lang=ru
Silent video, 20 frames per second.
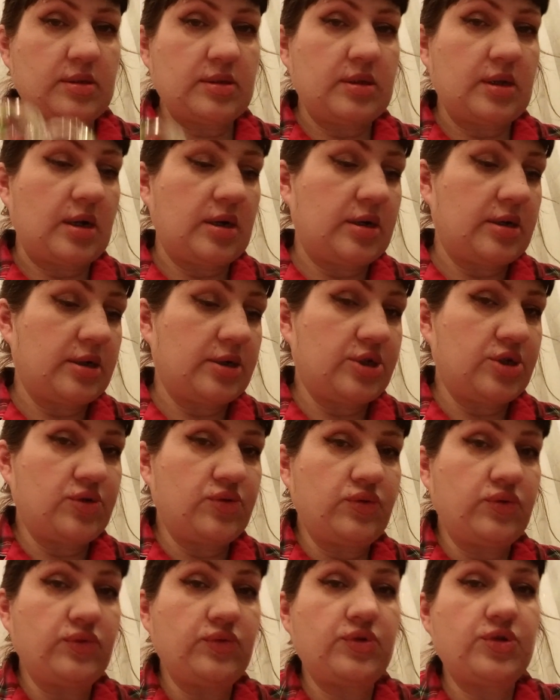Так,
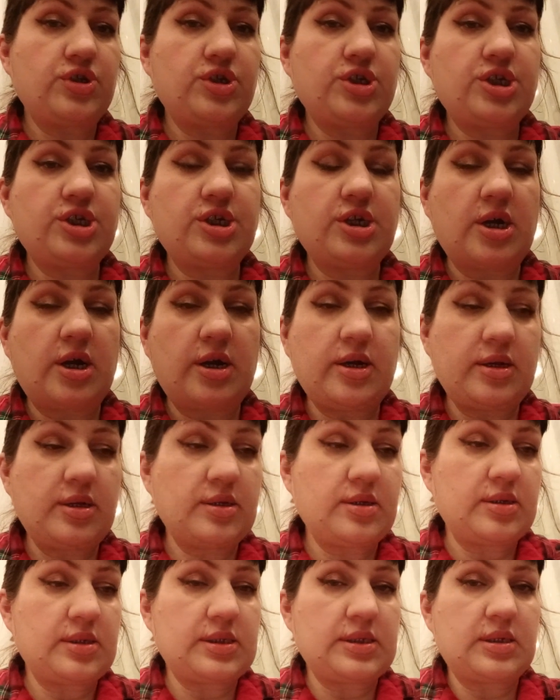хочу
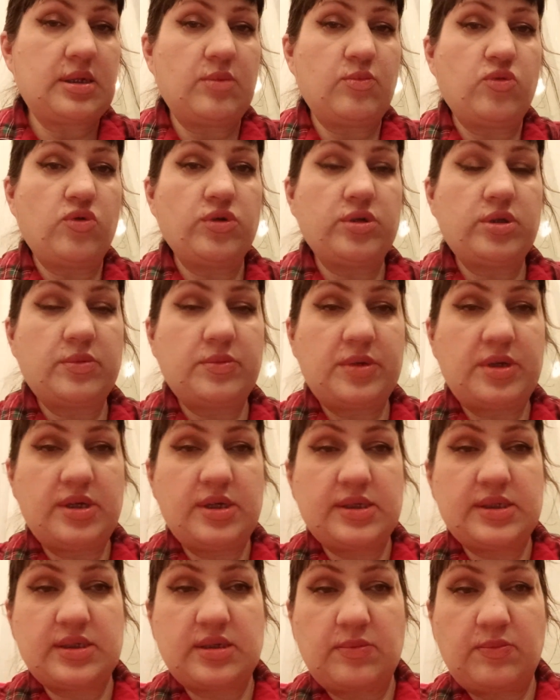чай с лимоном
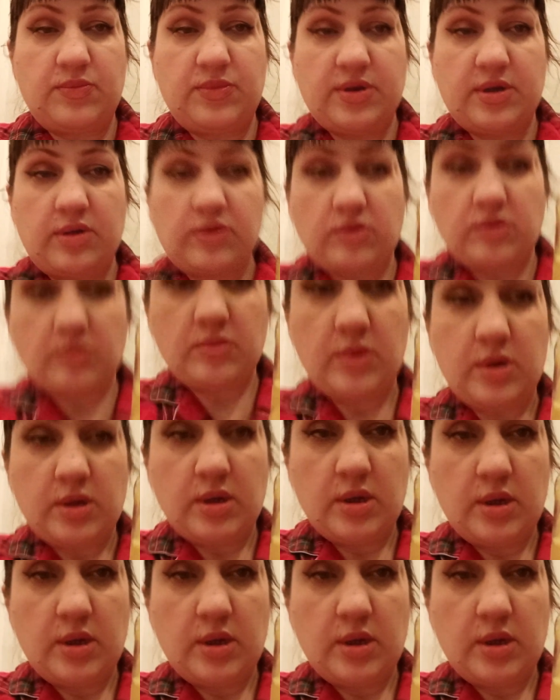и с имбирем.